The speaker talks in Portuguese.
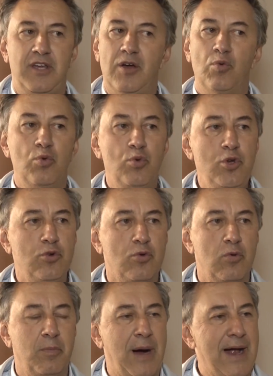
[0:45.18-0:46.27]
que é o
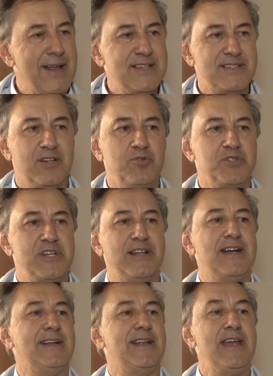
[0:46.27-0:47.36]
único barista que o
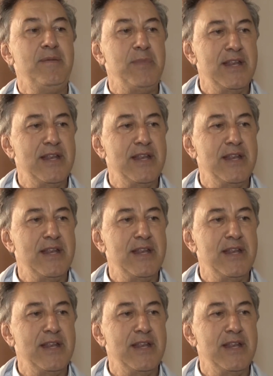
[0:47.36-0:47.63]
Senar tem em